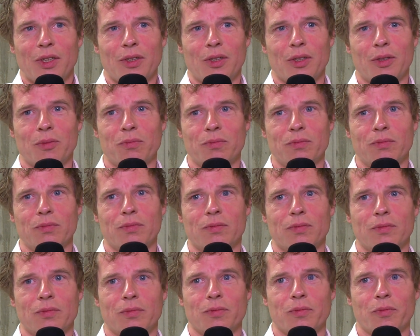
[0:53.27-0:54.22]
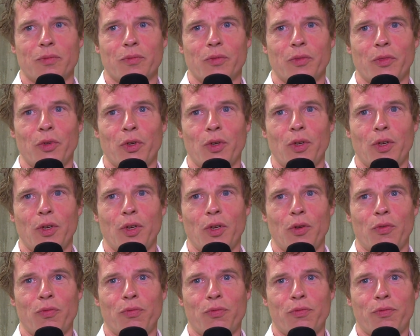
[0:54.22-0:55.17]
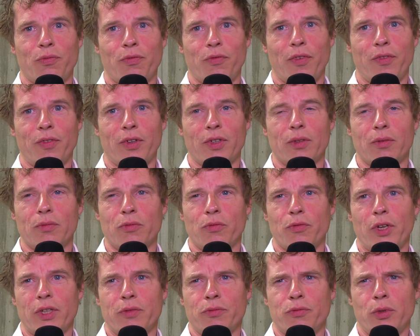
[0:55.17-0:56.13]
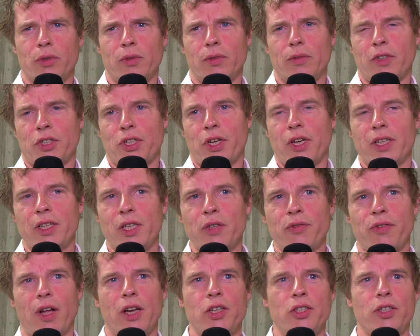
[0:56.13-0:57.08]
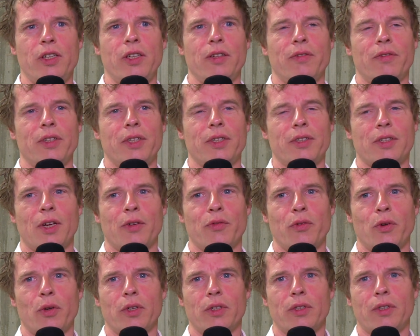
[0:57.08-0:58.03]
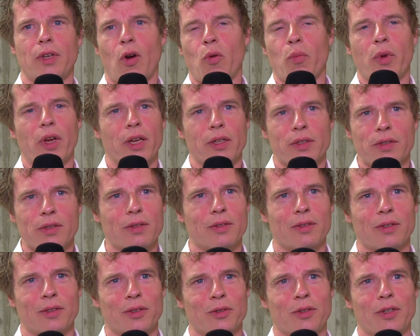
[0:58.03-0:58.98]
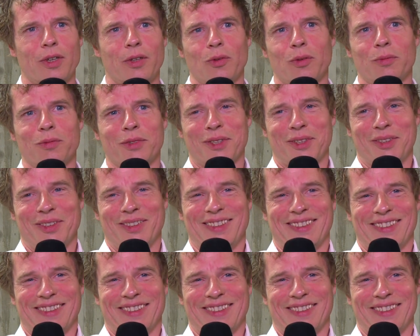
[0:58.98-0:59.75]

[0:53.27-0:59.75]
Ähm, ich würde wahrscheinlich nicht falsch liegen, wenn ich sagen würde, darum geht's. Es geht ums